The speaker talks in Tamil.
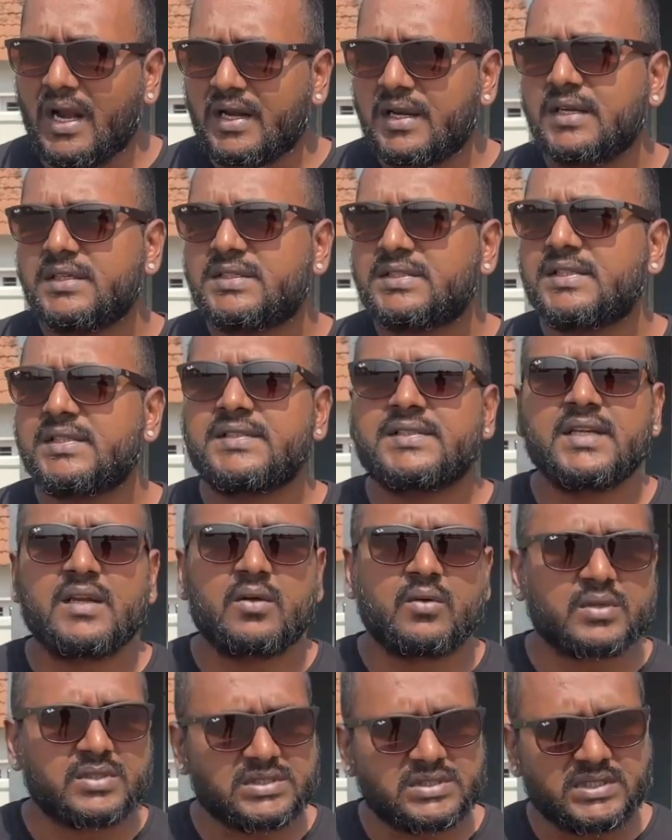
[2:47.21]
ஹண்ட்ரட்
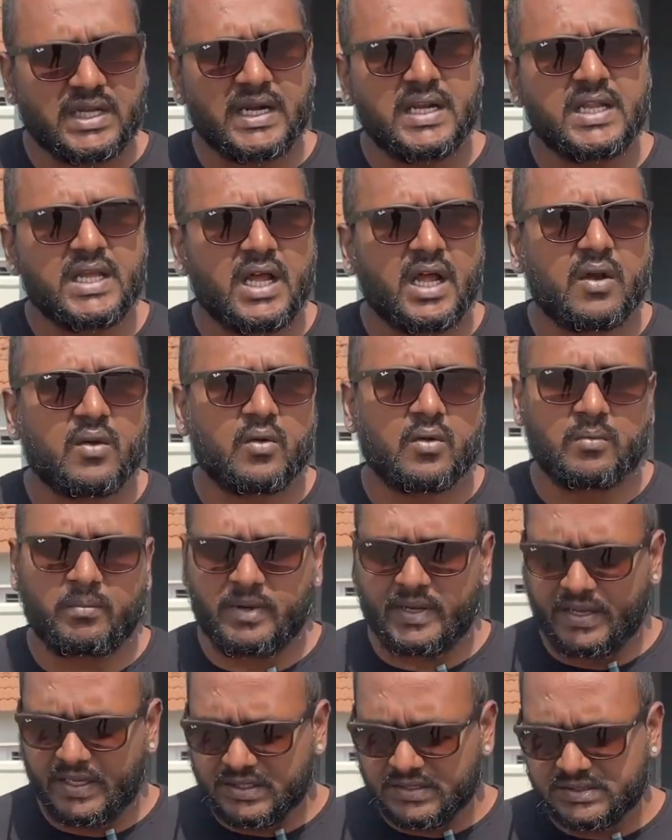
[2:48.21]
சிசியில் ஒரு ஸ்டன்னிங்கான
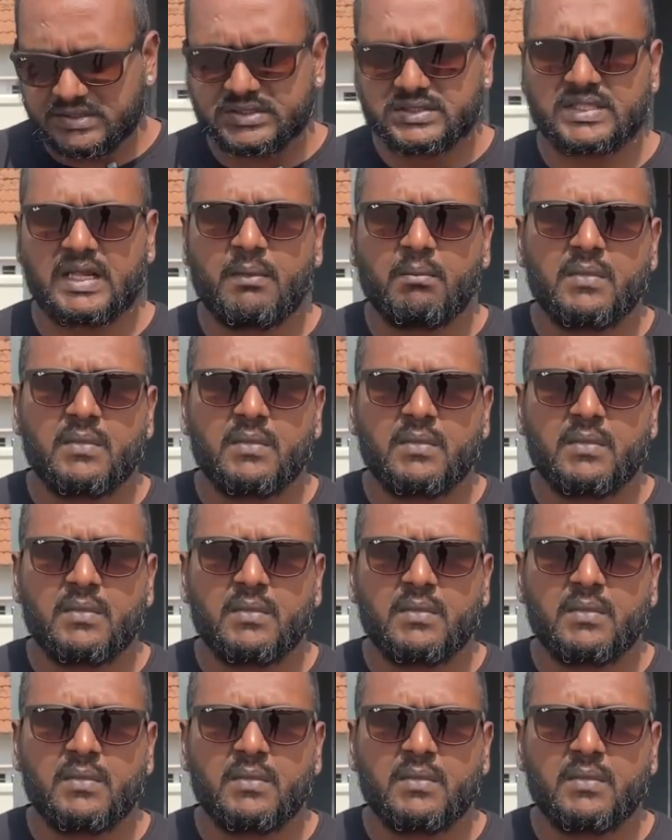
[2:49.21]
ஒரு பைக்கு